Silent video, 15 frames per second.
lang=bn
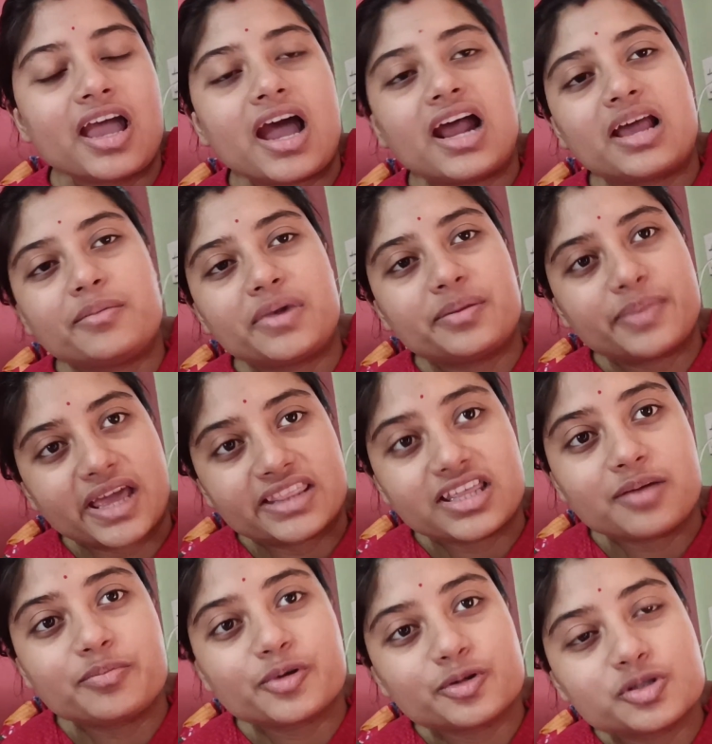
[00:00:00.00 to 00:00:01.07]
আর আমার ব্যথা
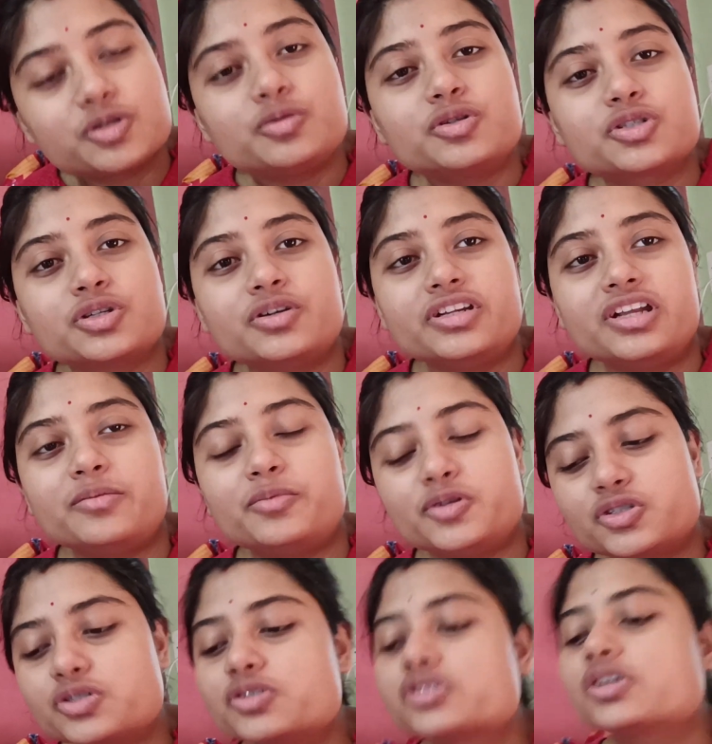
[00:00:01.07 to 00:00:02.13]
প্রচুর শরীরে
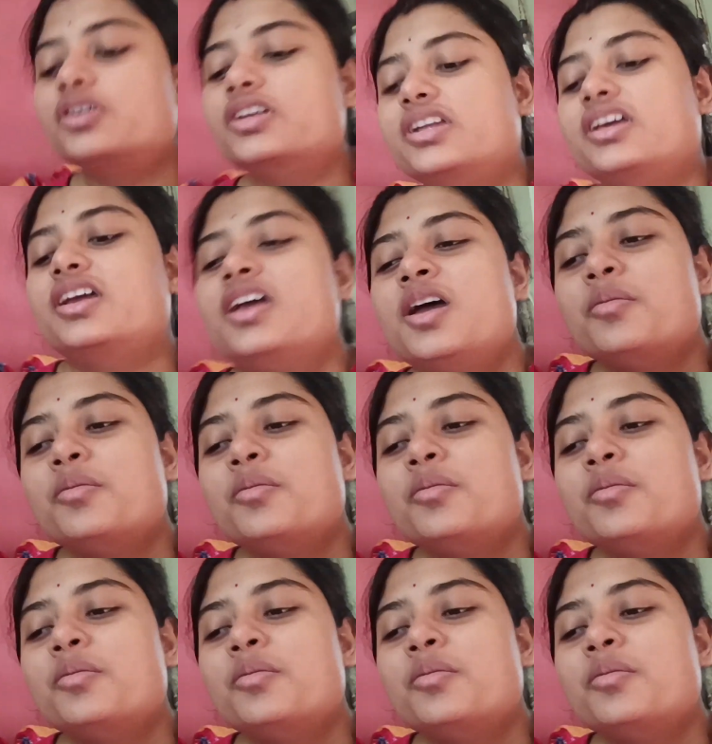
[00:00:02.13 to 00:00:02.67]
প্রচুর শরীরে